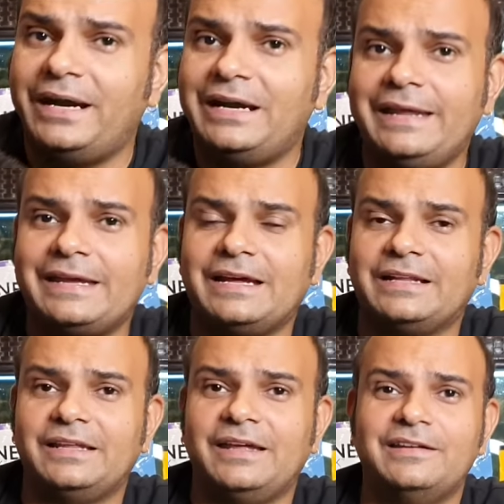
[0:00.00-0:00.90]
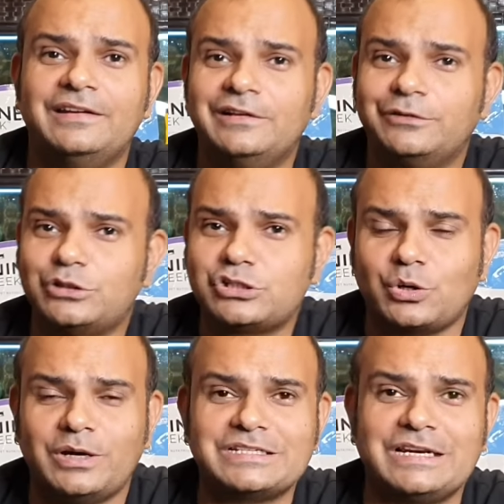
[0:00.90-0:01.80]
बेड लेके आते हैं कुछ
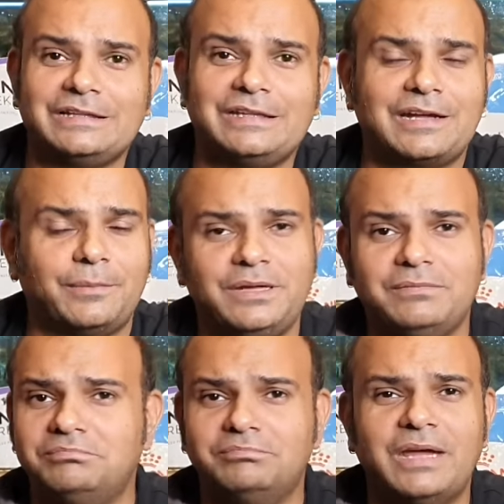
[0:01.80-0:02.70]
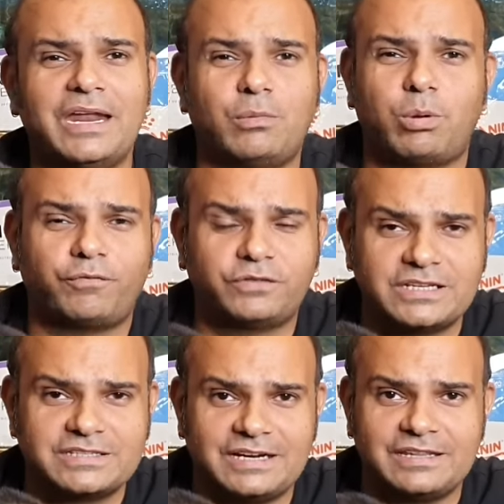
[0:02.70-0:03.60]
टॉयज़ लाते हैं कभी एन नंबर ऑफ़
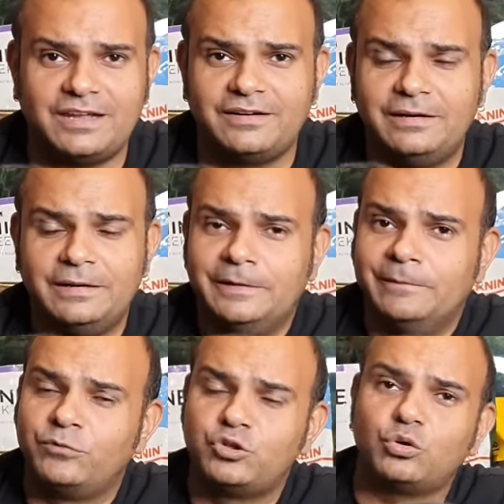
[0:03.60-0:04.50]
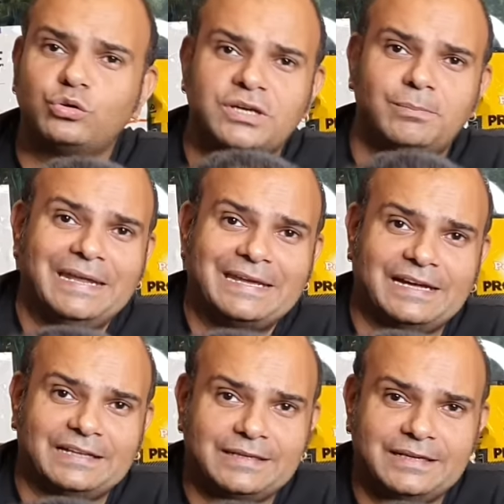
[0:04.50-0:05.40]
थिंग्स आर देयर जो कुछ हम लेके
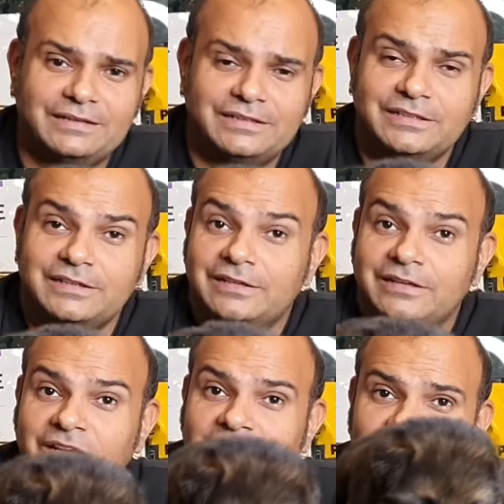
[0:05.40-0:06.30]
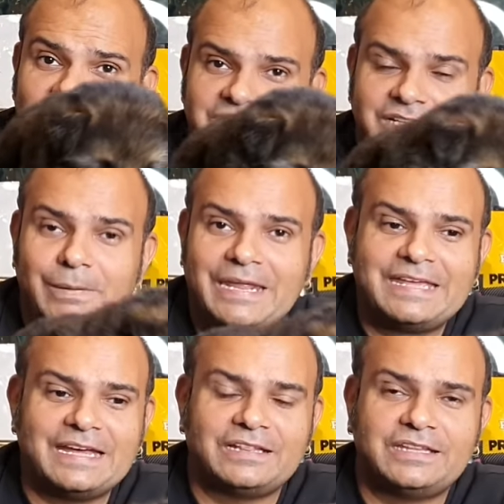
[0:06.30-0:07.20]
आते हैं जब
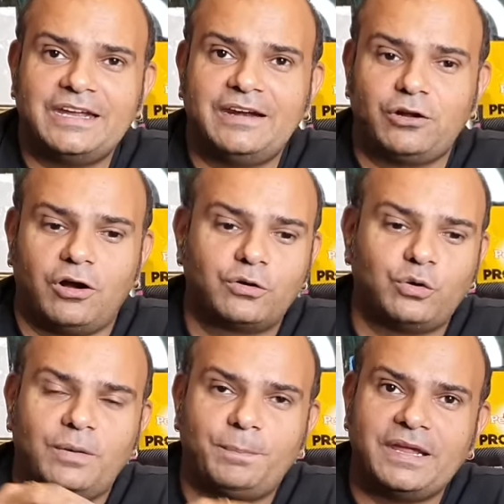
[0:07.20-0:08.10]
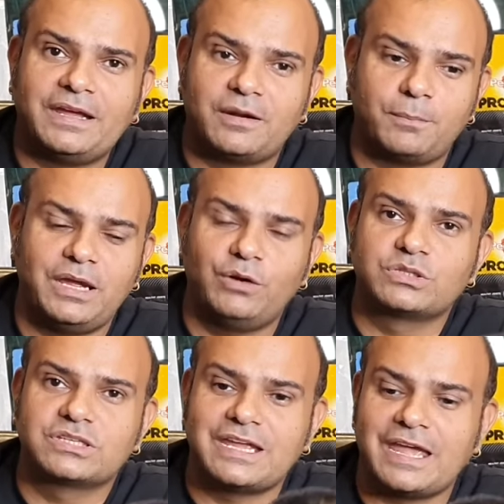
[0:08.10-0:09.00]
लेके आते हैं डॉग को अपने घर में
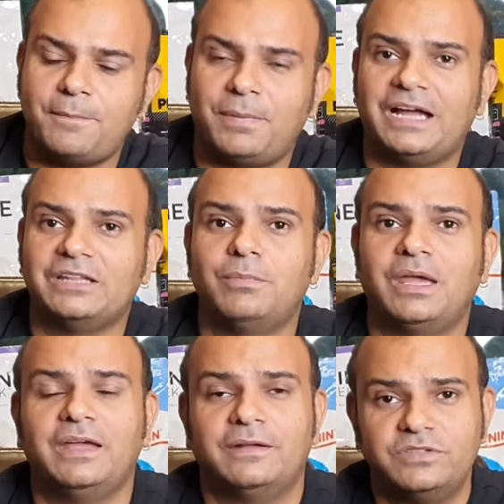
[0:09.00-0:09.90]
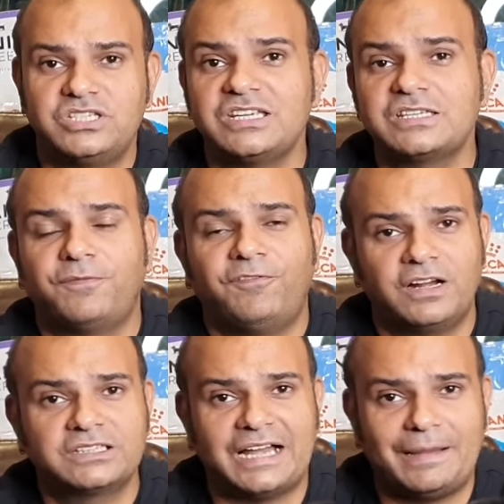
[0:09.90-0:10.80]
उसके बाद में जिस
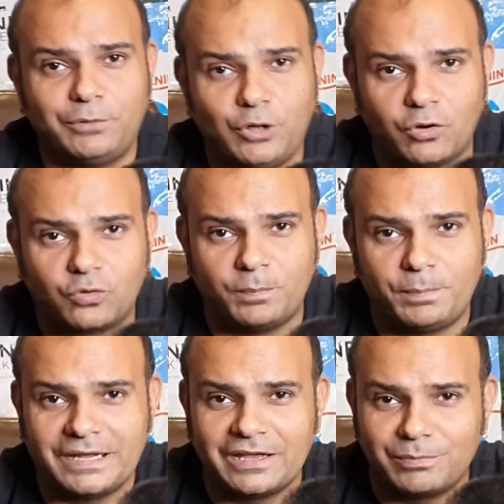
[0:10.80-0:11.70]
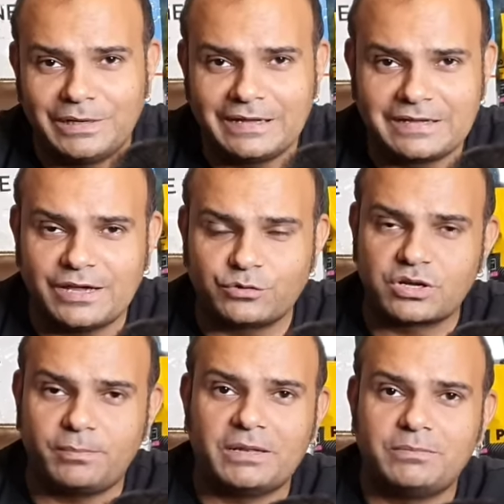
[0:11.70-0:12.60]
वक्त आप डॉग को अपने घर में लेके आए उसके
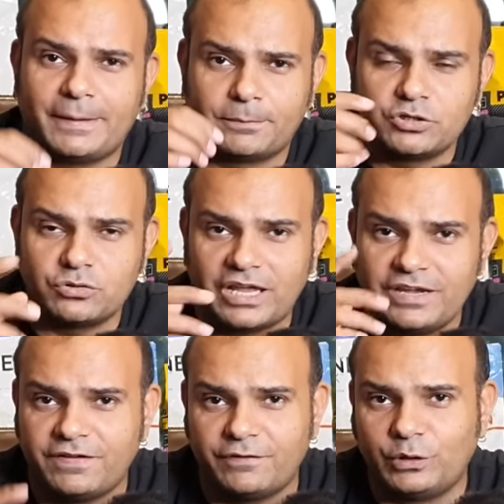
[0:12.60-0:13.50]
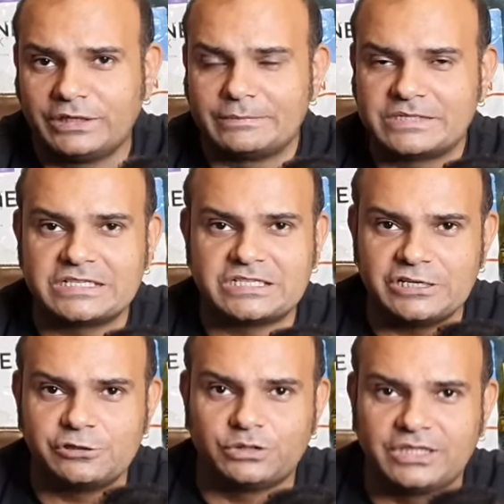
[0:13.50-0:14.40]
बाद में आपकी जो लाइफ है वो एकदम से
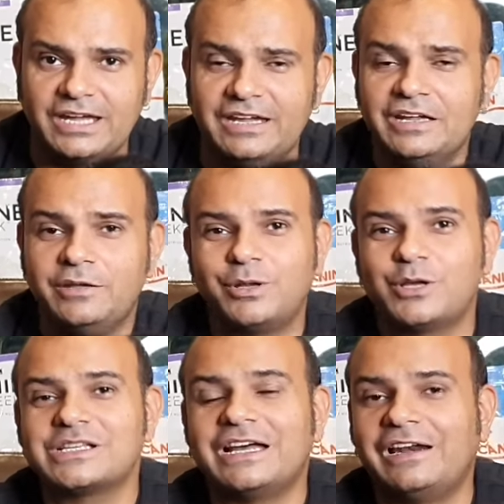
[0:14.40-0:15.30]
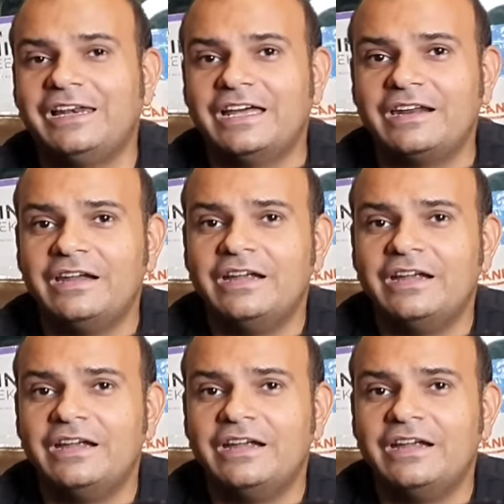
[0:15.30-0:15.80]
चेंज होती है बिकॉज अर्लियर